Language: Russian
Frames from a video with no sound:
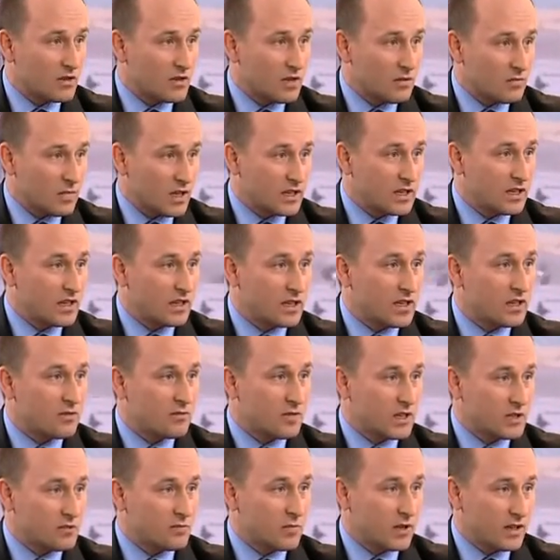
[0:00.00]
Угу.
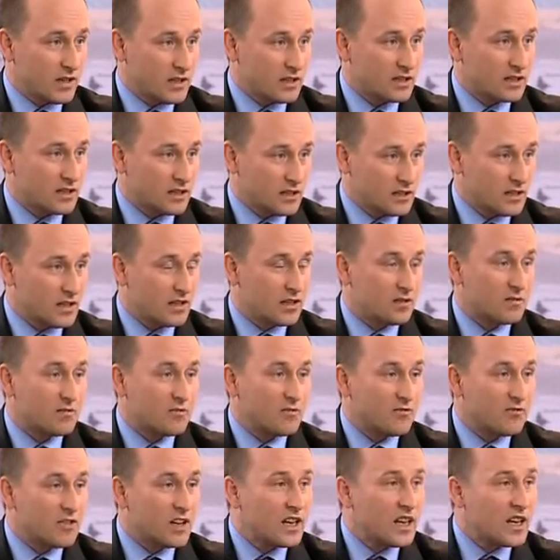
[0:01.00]
«Монархия. Мать порядка». Да?
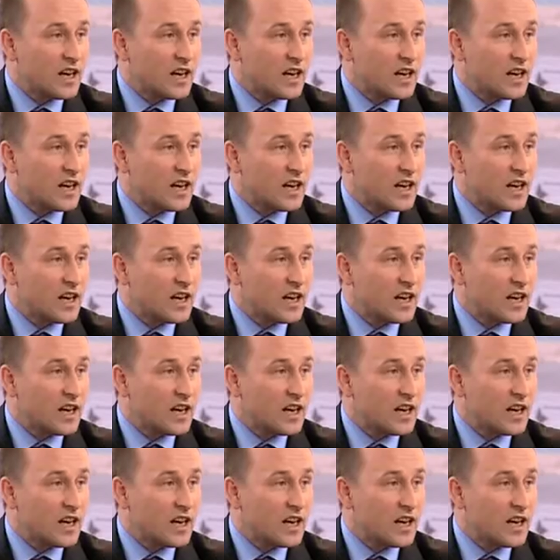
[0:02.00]
Вопрос.